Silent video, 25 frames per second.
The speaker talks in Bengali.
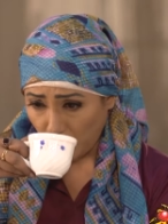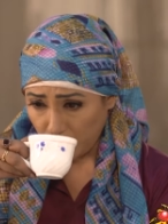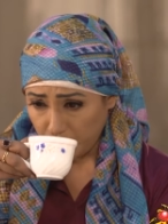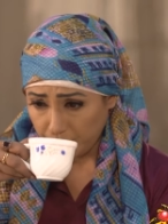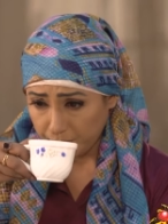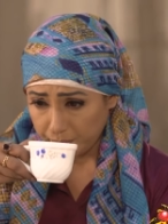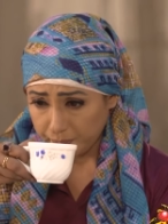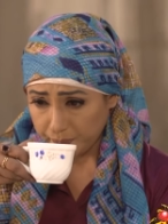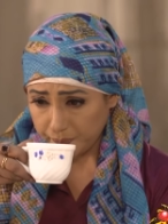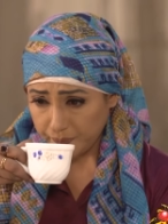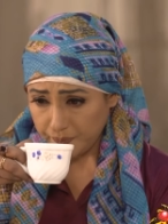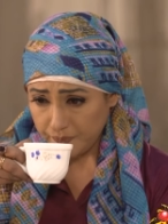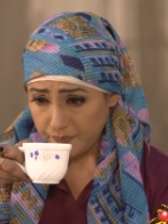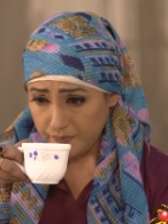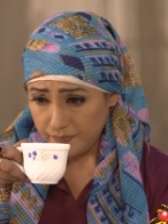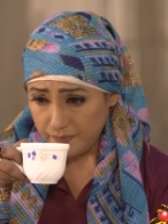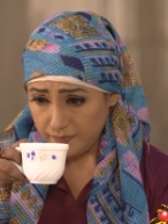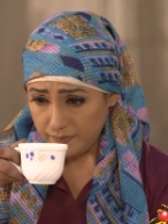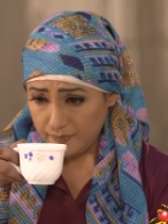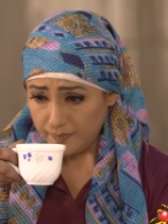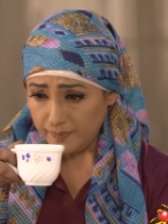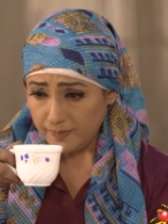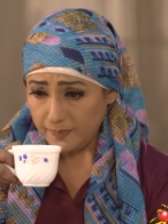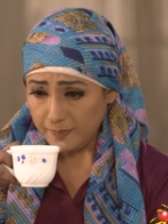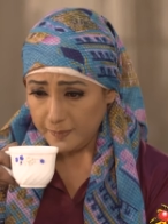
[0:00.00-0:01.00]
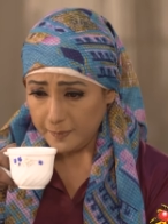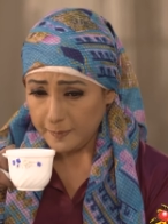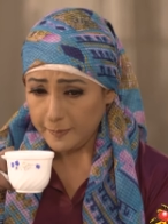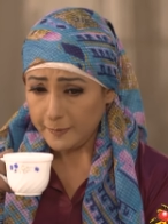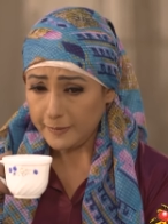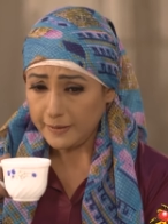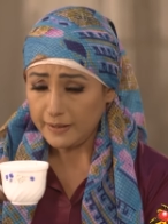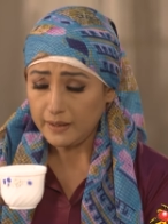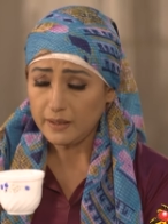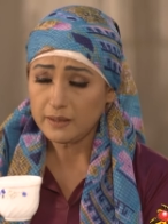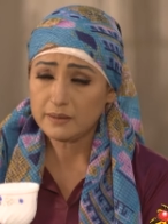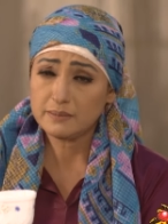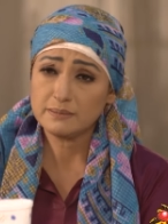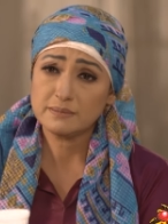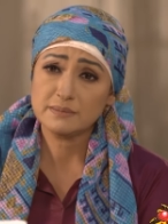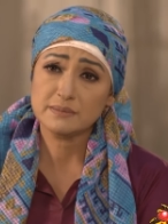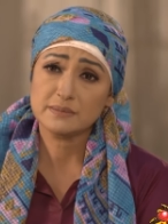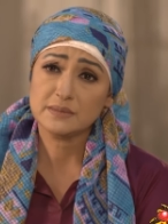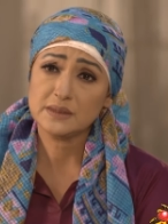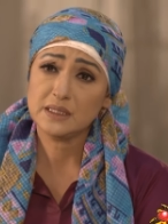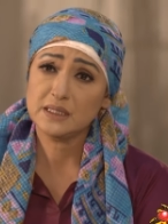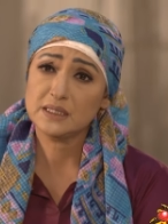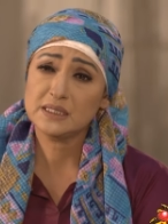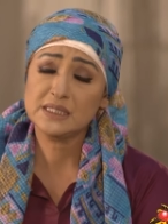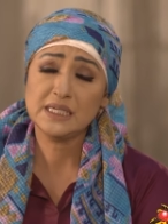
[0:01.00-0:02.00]
সব কি মিথ্যা নাকি
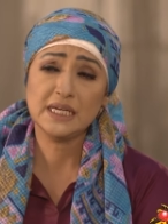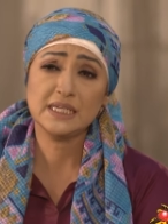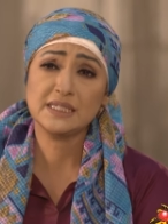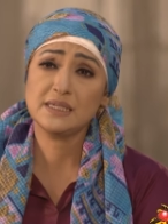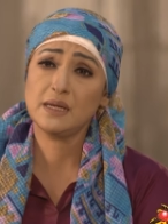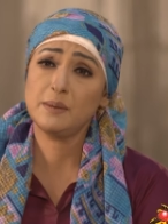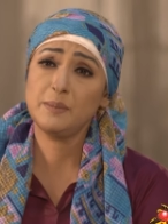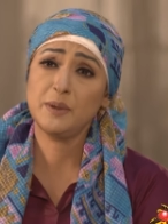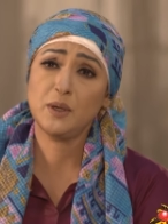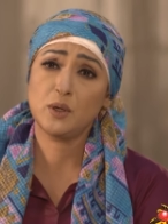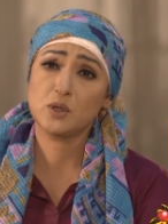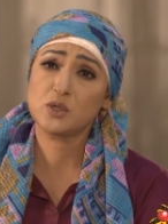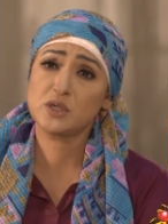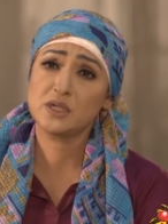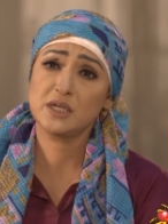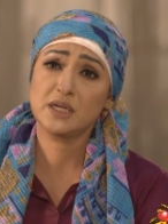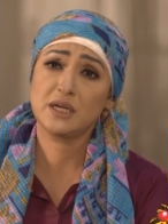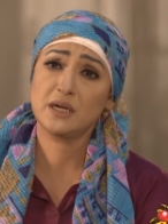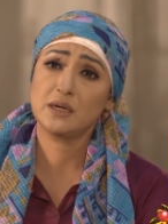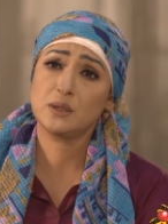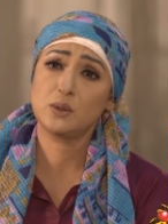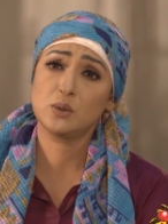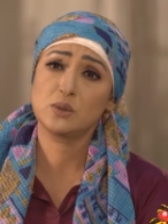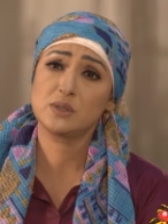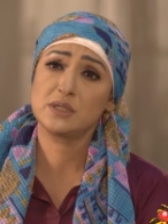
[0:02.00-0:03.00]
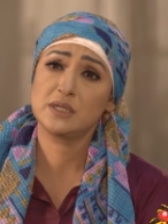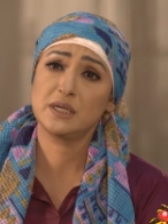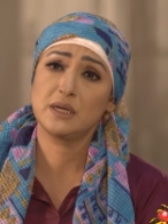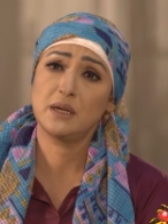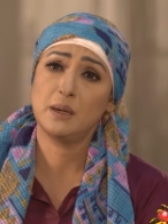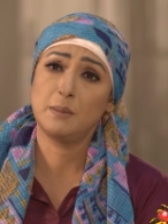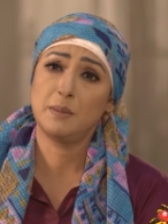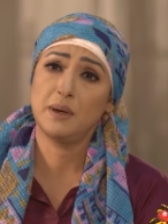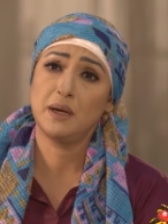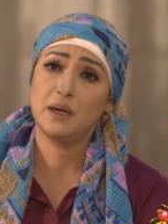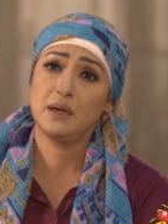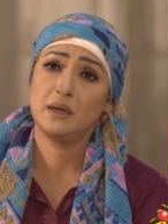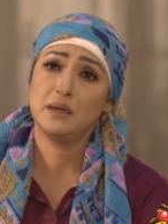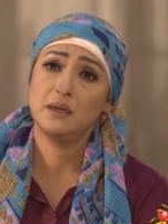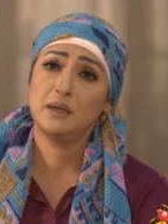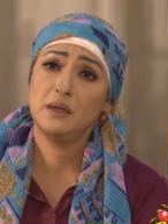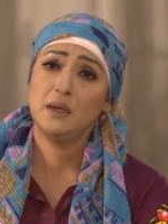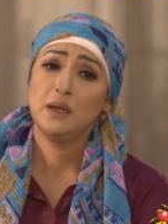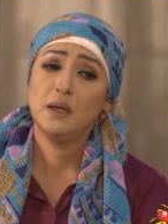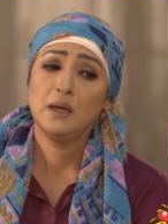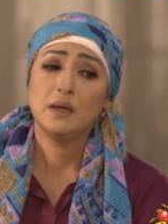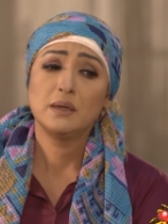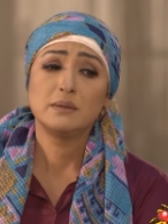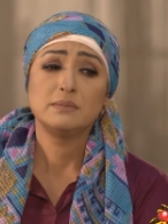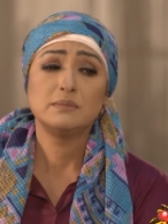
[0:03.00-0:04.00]
সেটা আমি অস্বীকার করছি না মা
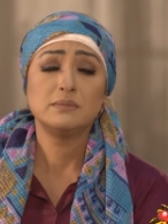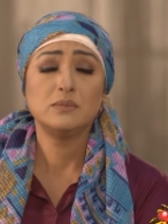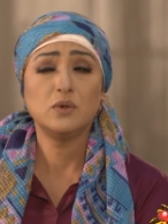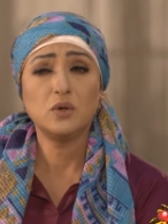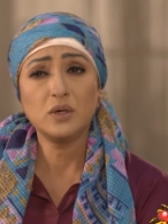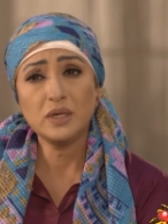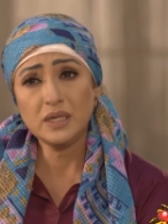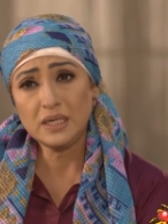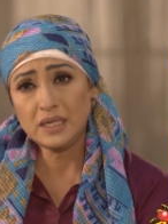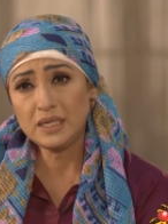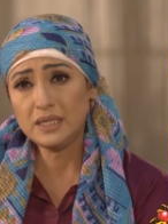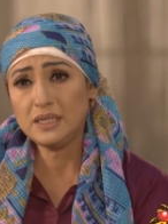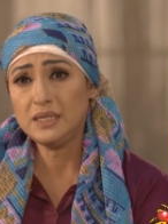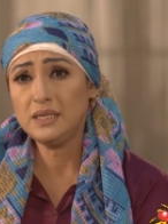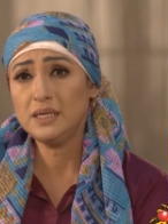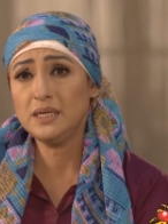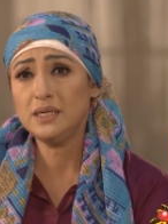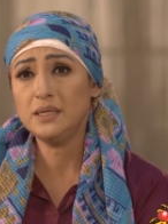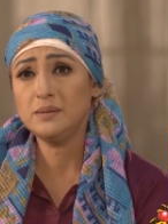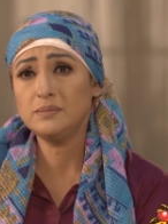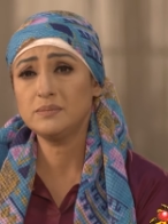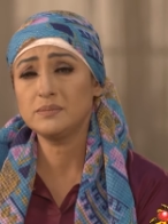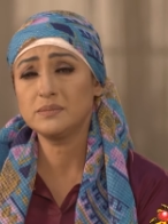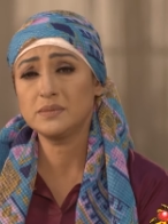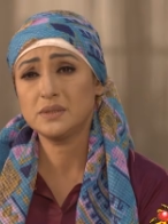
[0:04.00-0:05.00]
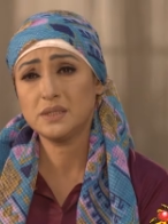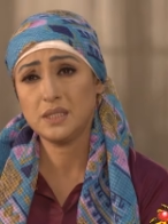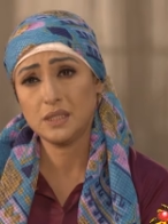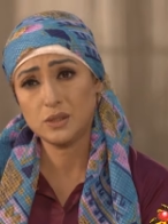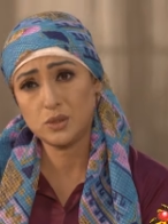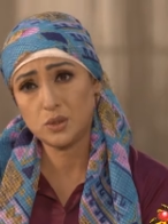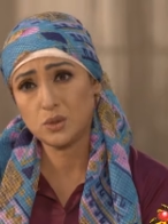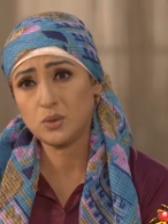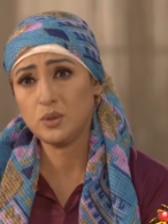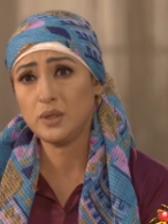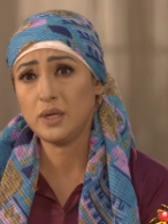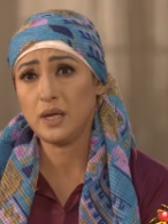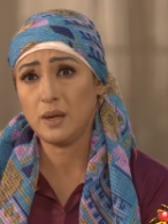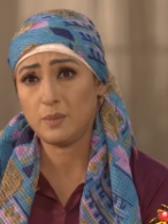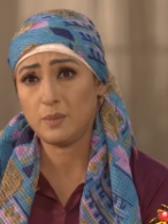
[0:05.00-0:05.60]
মনিকে নিয়ে সেজন্যই